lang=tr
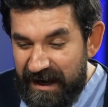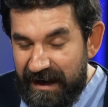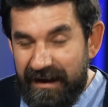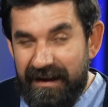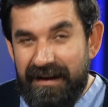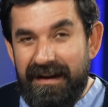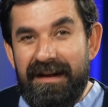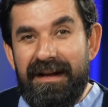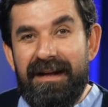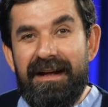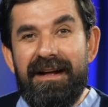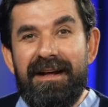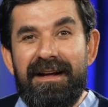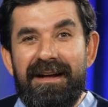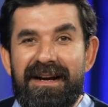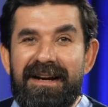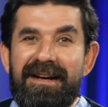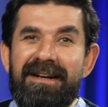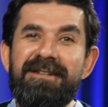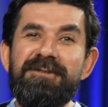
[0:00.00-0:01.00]
da
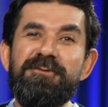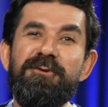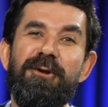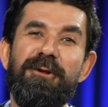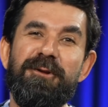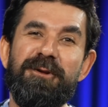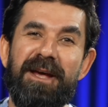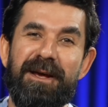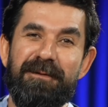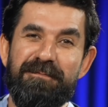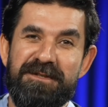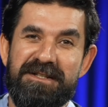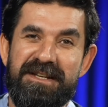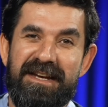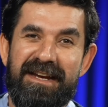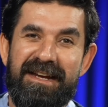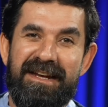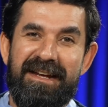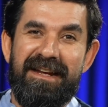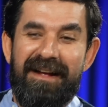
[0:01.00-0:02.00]
kız oldu hepsi.